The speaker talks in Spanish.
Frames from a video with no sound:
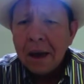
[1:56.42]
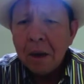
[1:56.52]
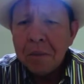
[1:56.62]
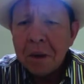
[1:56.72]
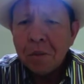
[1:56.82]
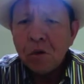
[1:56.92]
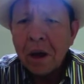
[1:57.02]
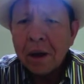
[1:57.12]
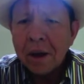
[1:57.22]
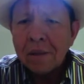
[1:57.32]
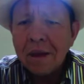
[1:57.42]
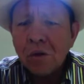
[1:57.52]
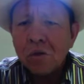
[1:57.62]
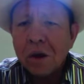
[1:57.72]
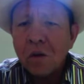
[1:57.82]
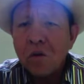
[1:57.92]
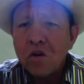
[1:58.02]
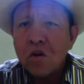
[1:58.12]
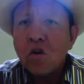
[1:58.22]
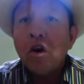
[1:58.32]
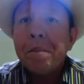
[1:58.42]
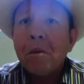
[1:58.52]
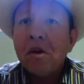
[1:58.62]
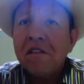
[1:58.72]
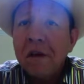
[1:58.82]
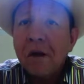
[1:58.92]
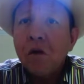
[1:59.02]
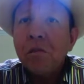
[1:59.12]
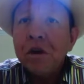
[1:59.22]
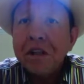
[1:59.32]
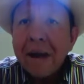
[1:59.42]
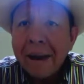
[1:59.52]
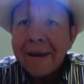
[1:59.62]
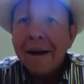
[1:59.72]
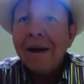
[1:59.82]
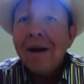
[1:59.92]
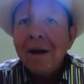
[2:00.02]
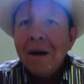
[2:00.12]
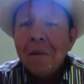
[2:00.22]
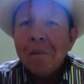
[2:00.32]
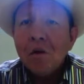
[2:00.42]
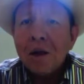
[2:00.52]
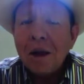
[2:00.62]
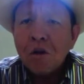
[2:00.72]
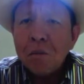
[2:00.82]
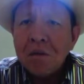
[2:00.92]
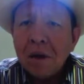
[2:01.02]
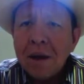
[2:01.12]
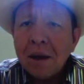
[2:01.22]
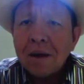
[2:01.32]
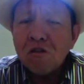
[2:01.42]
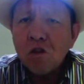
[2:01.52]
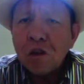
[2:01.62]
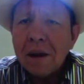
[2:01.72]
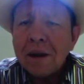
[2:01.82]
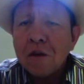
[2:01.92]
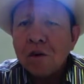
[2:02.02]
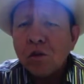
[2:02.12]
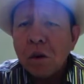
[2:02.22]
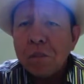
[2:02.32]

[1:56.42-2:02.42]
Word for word: habíamos agendado una reunión con la policía comunitaria, porque la Comisaría Nacional y Jefatura